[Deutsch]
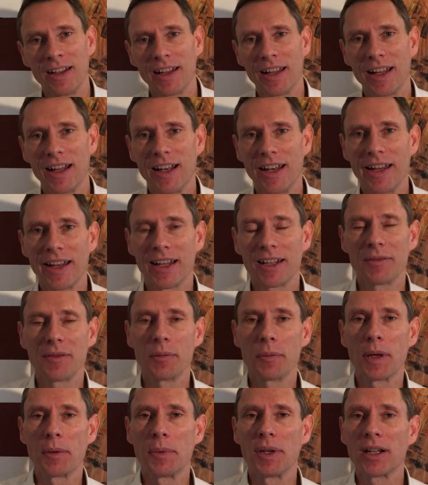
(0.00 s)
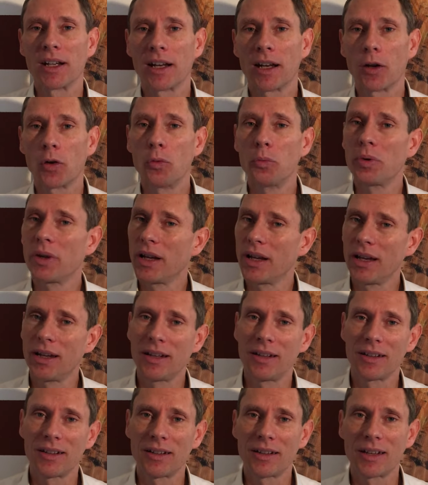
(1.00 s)
er lehrt, wie man miteinander
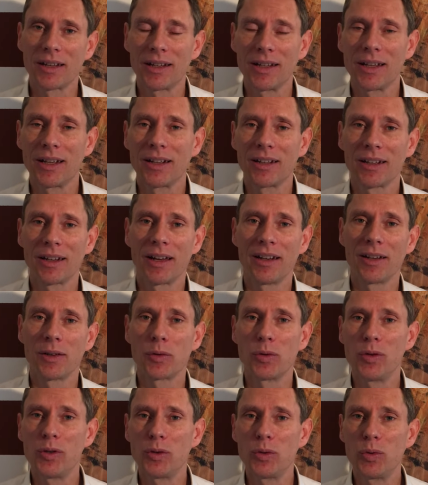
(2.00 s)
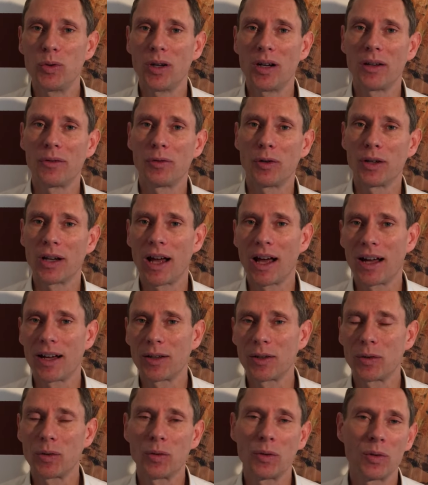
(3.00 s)
umgeht, kreiert eine Kultur von
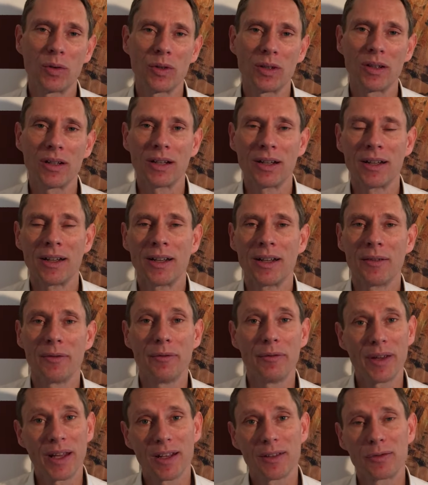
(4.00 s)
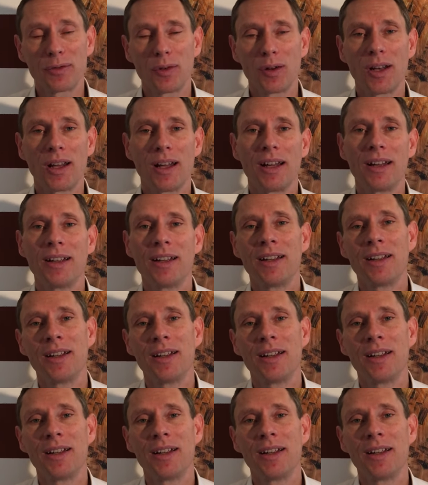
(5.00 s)
Achtung und wertvoller,